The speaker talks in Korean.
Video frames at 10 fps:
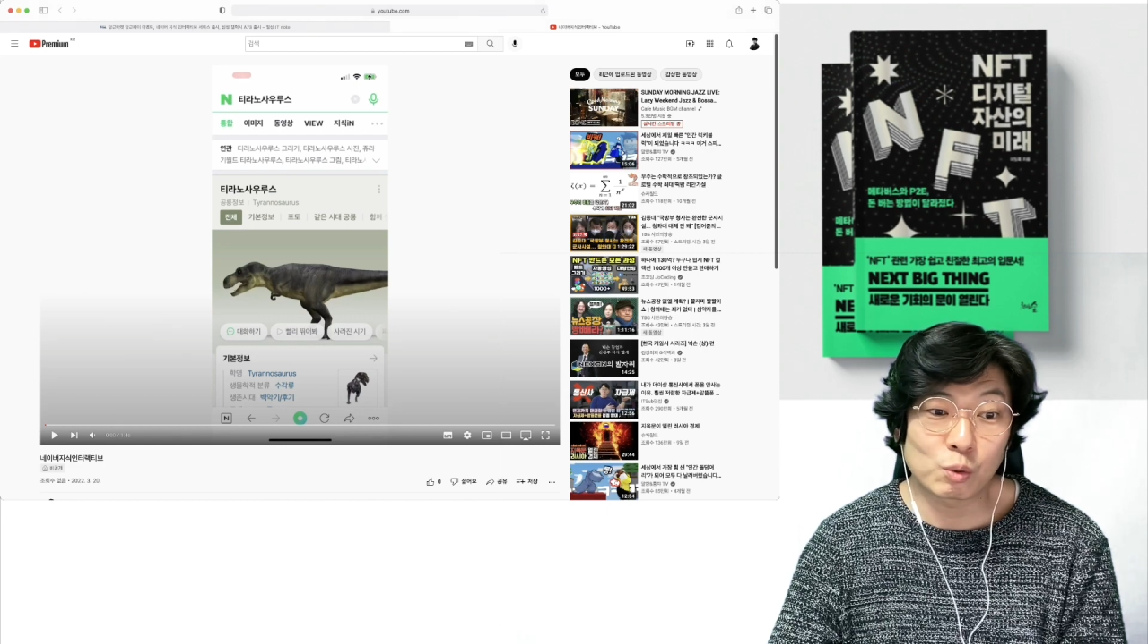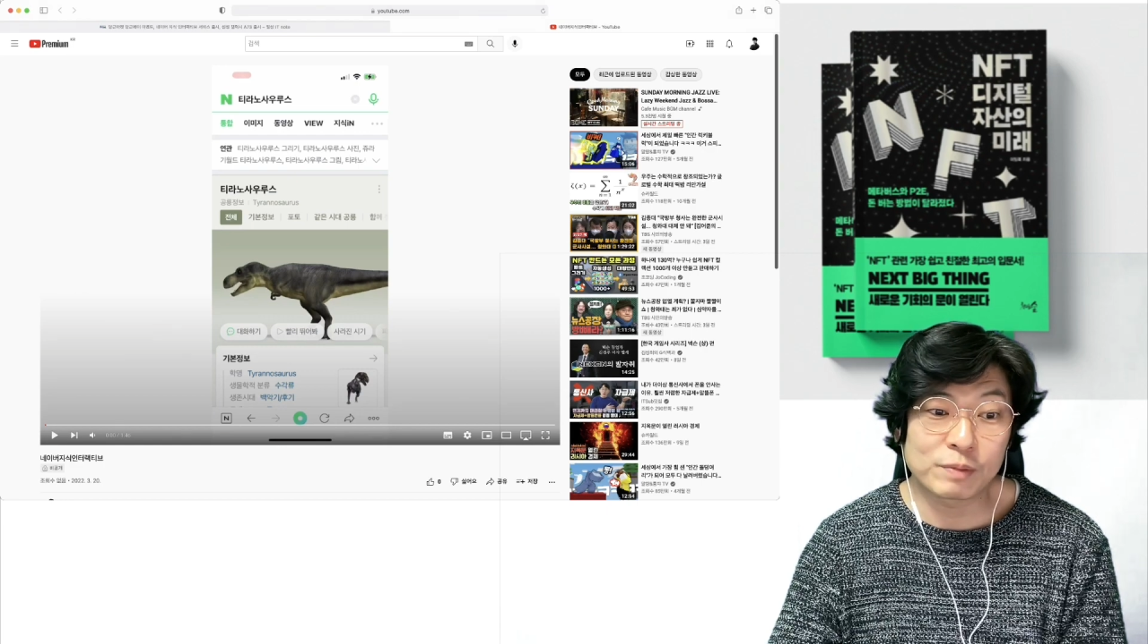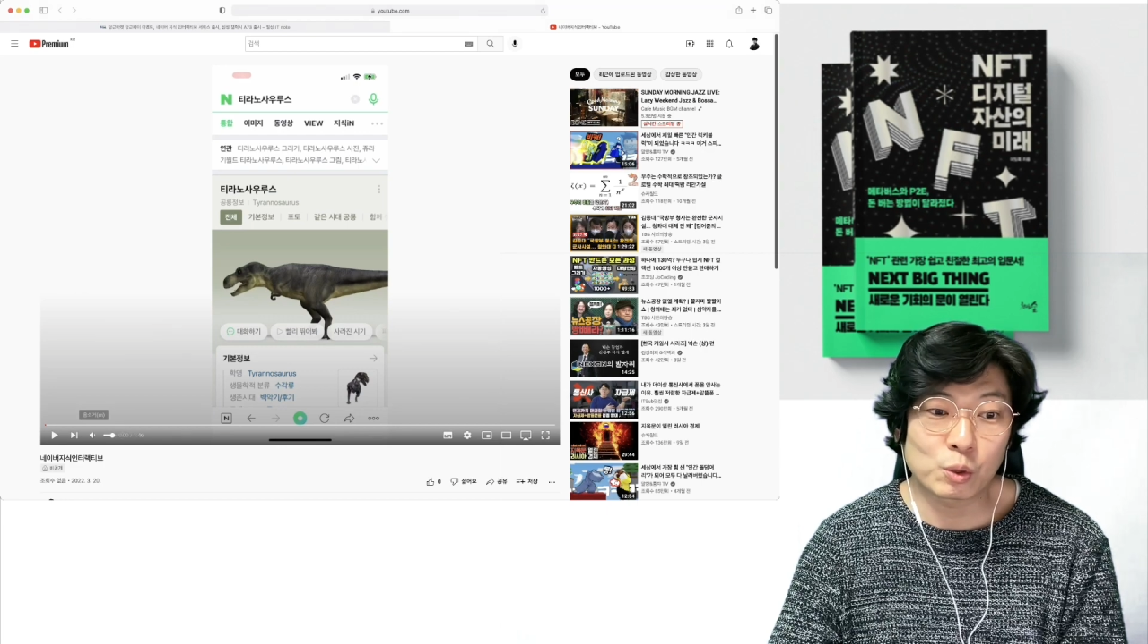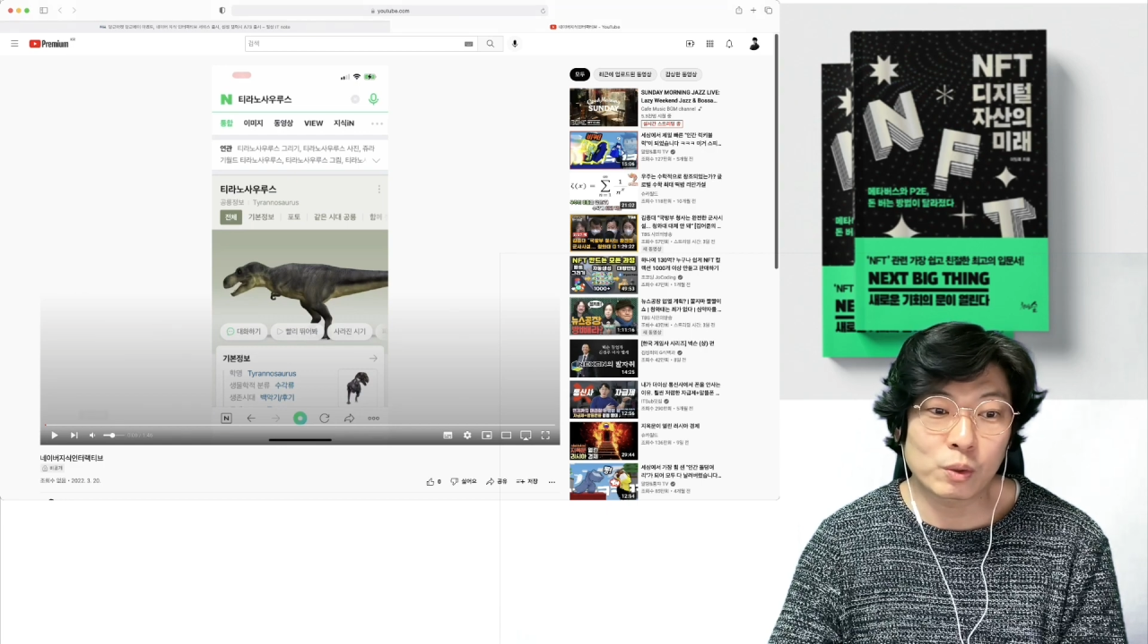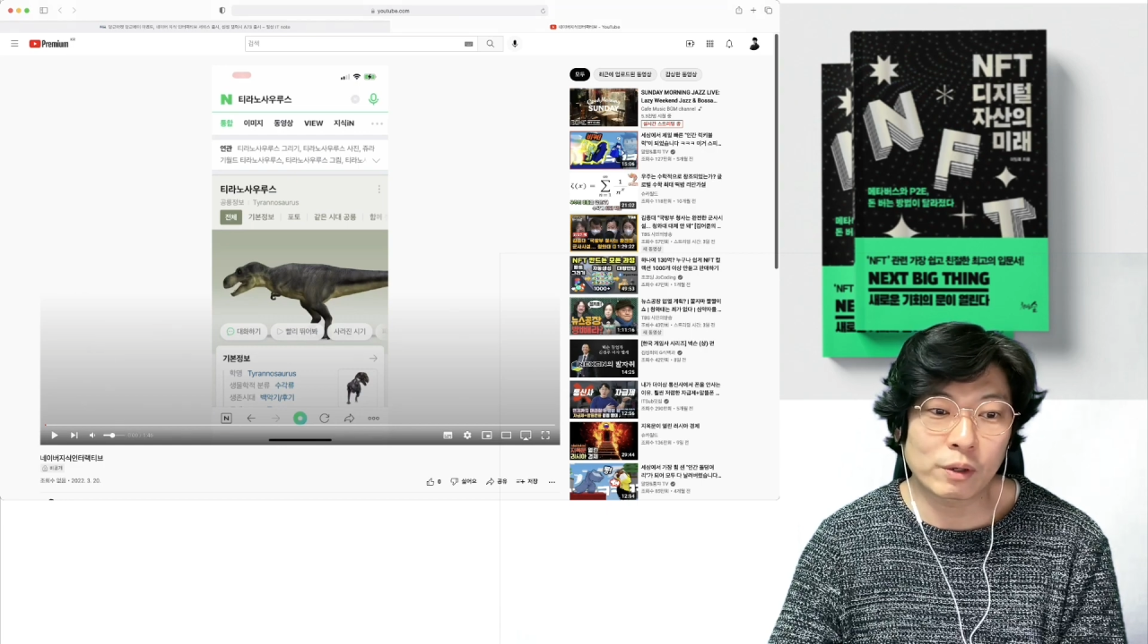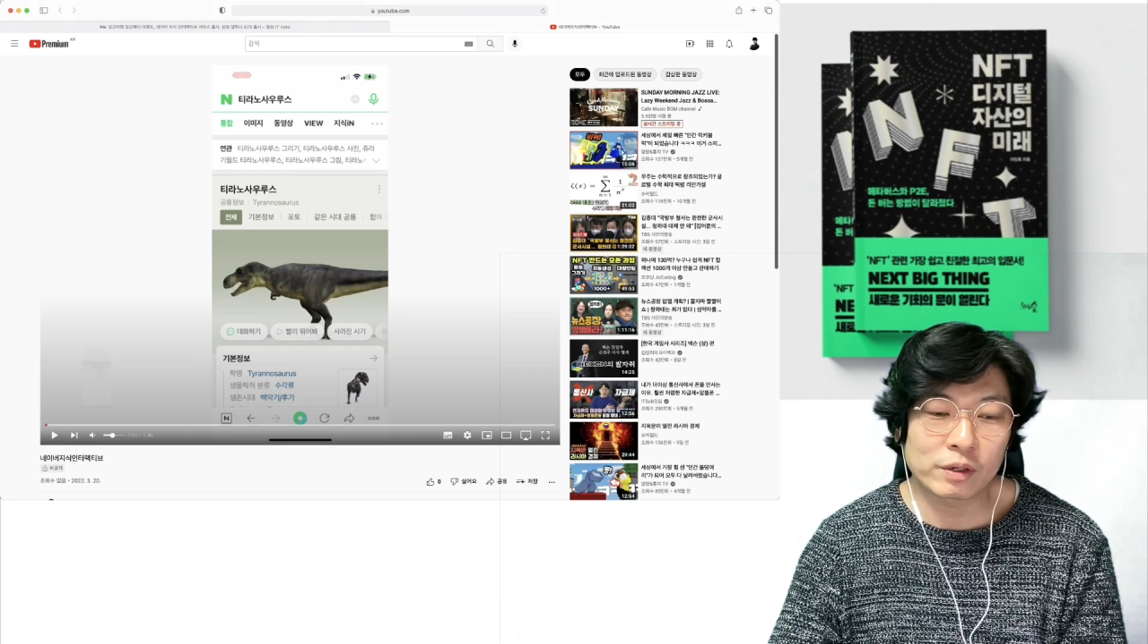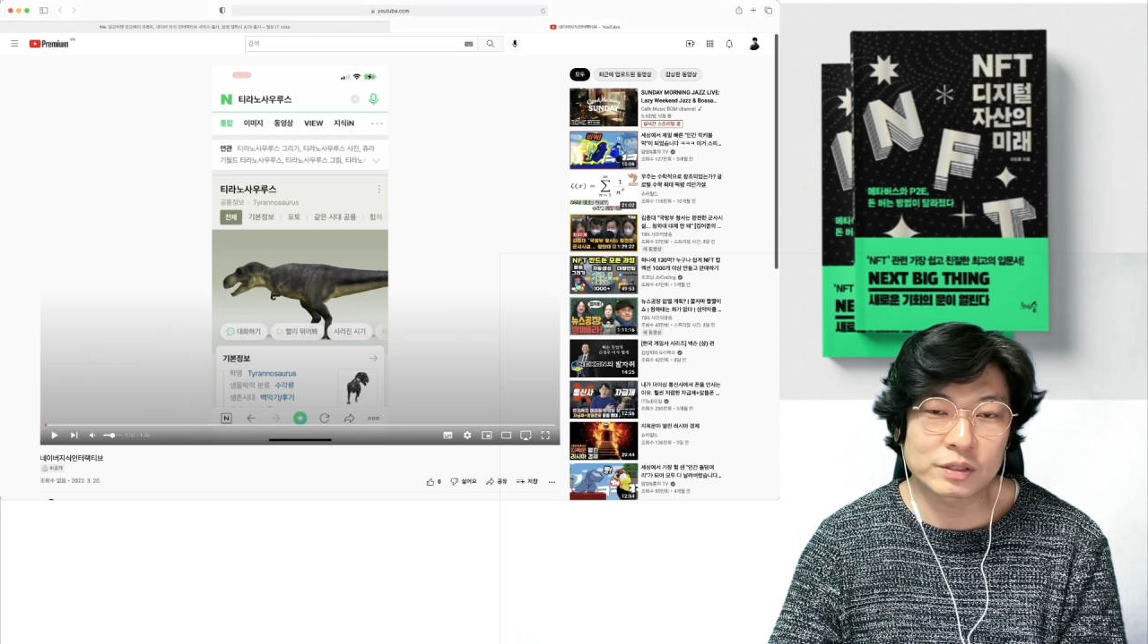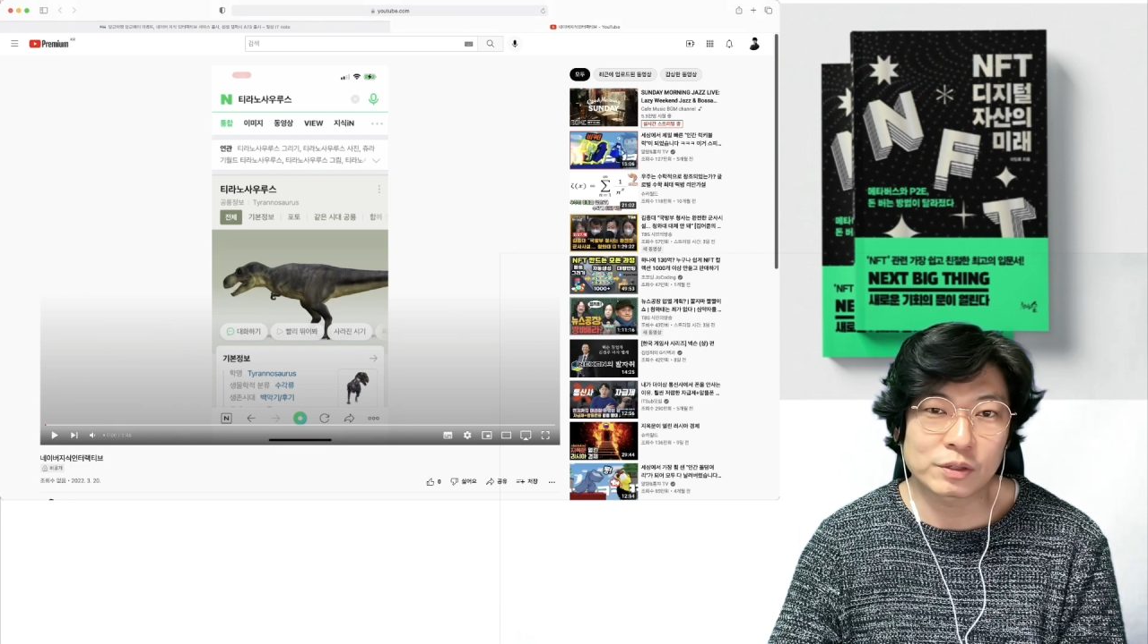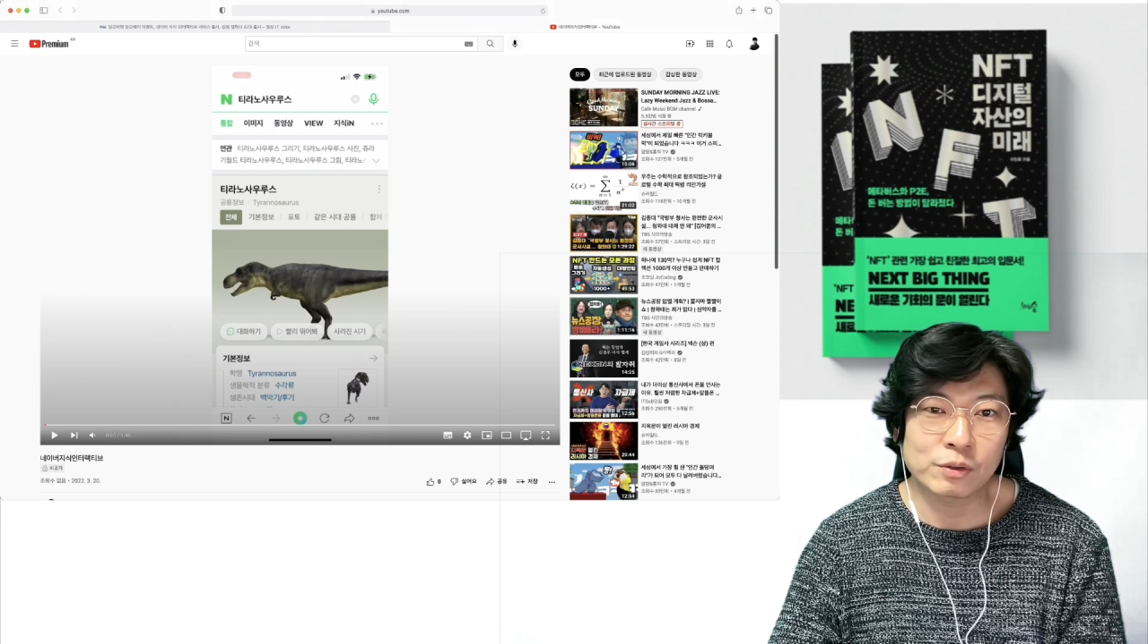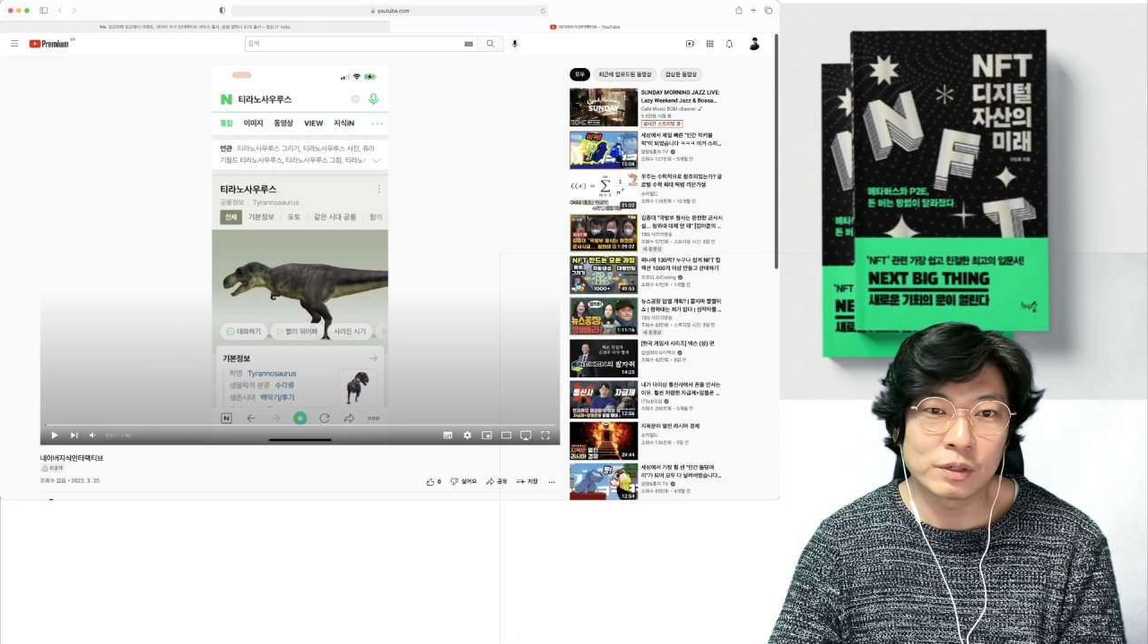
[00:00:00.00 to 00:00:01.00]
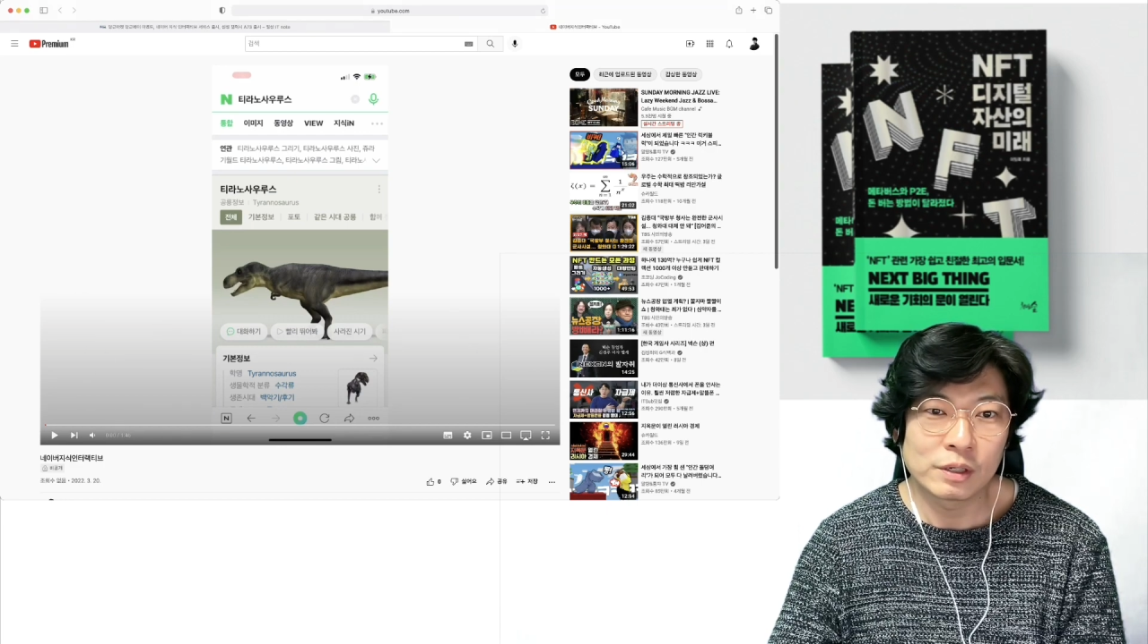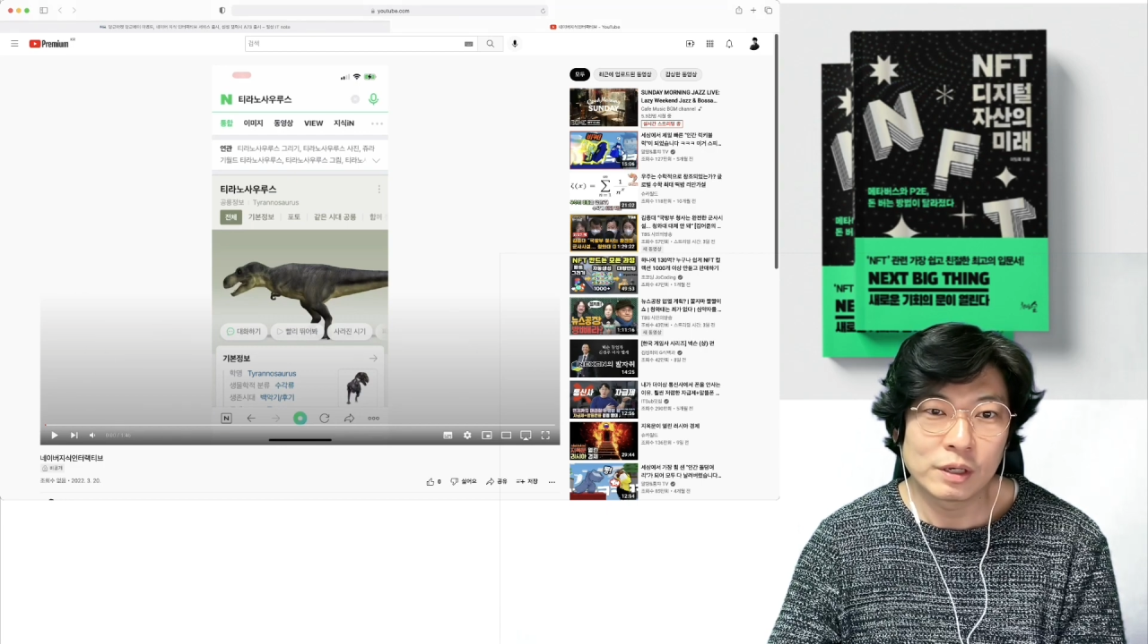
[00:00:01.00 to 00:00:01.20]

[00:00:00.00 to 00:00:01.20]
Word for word: 비공개로 해놨어요.